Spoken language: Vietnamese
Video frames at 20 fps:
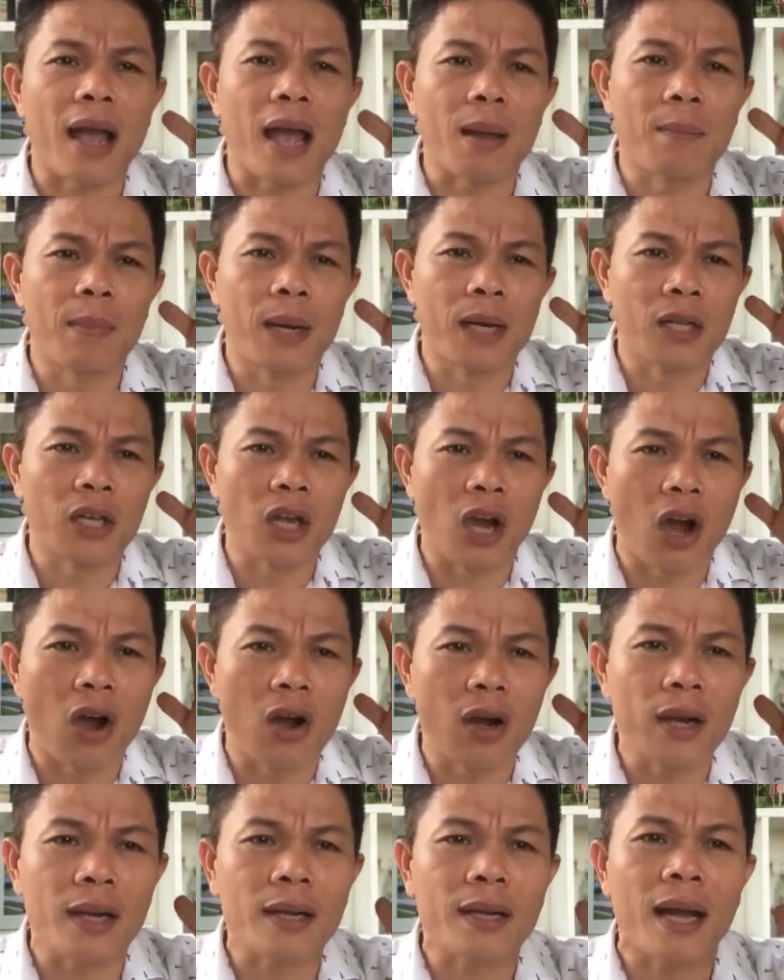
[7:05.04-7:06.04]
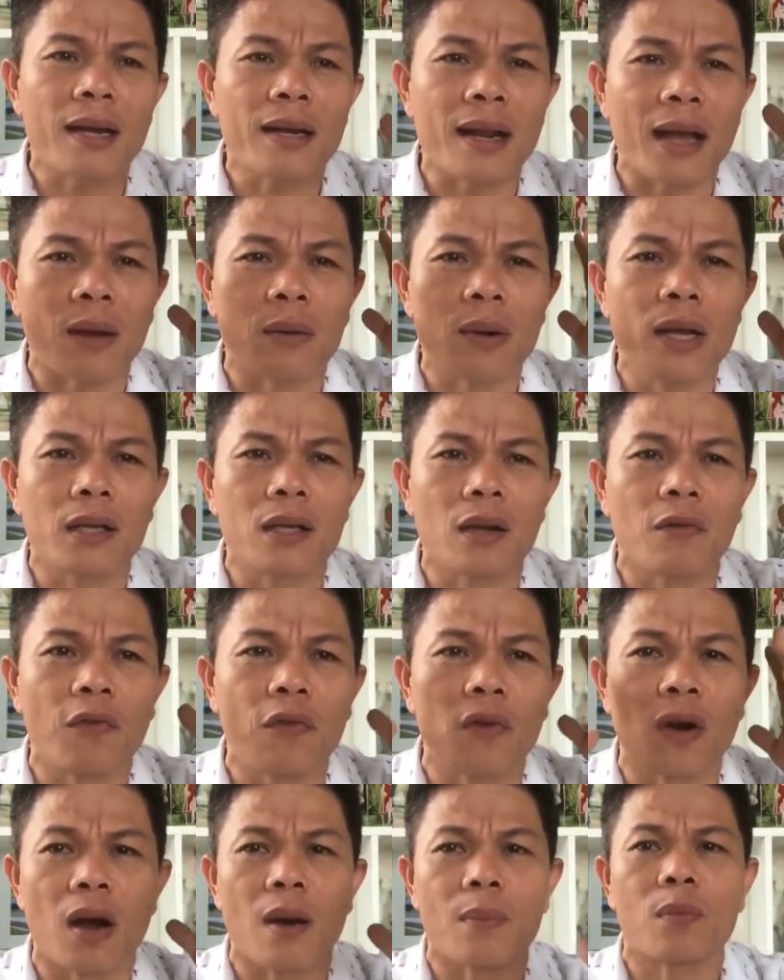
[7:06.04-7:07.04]
à mình chọn cái cách nào đi cho
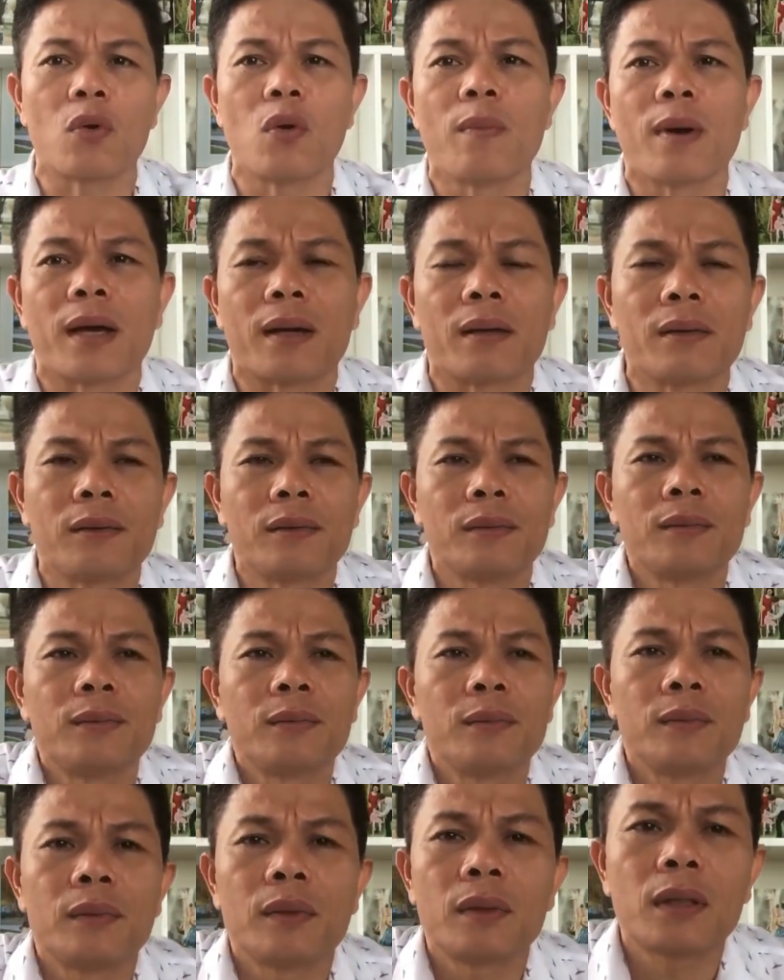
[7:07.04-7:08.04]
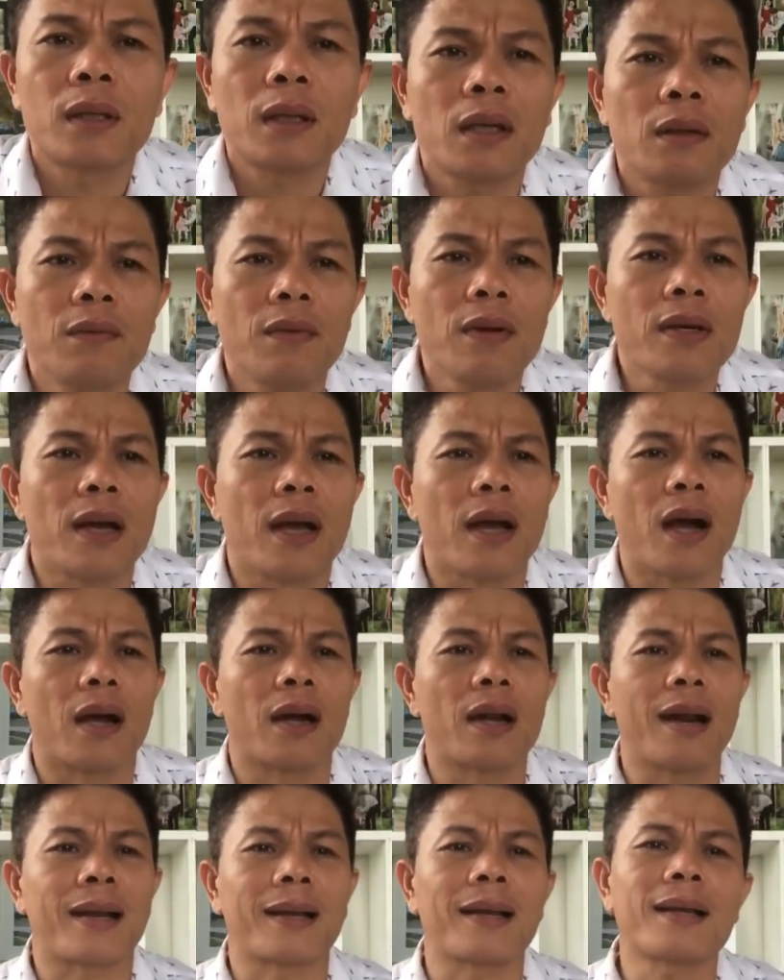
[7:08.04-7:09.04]
phù hợp của mình cái vấn đề
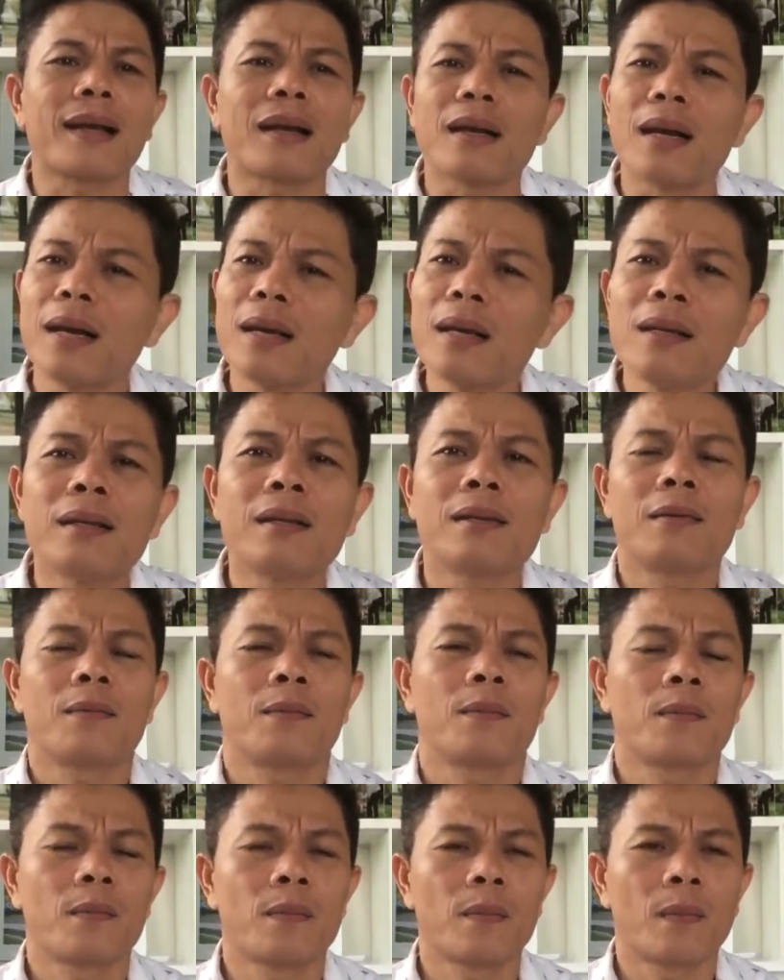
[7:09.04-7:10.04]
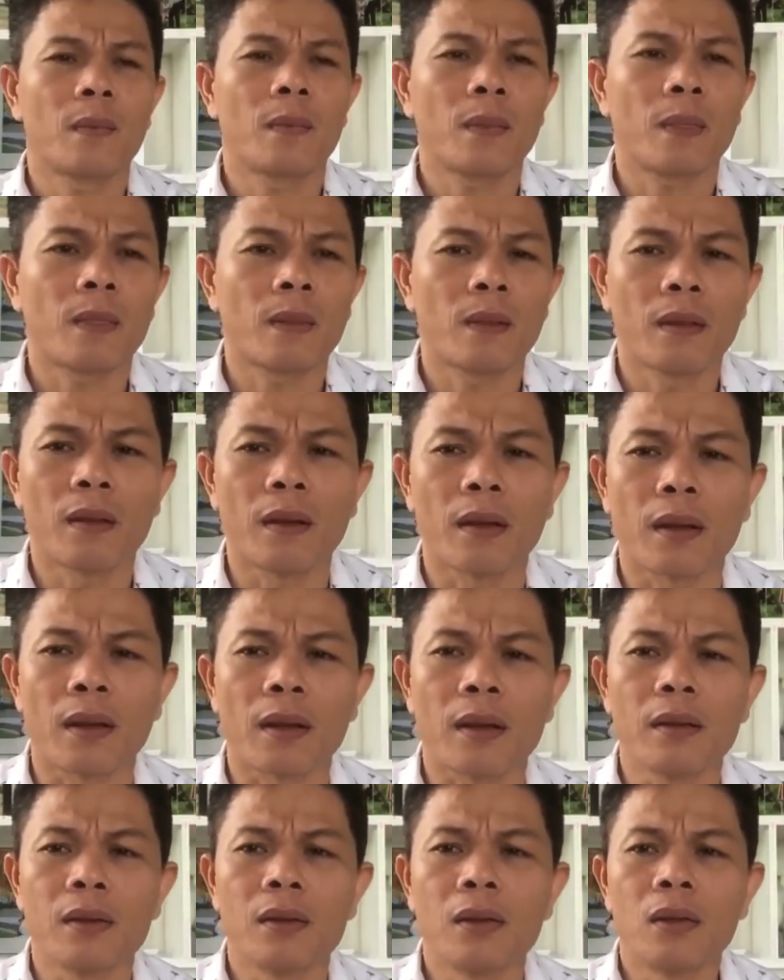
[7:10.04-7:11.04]
ở đây là cái cách đi
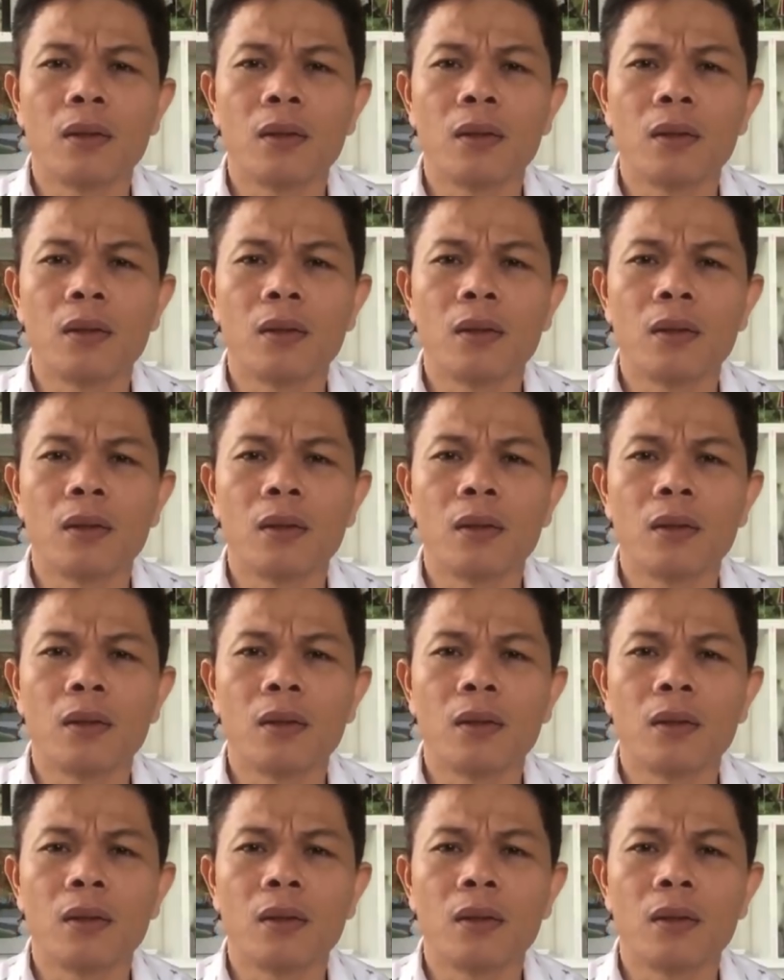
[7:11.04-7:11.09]
à,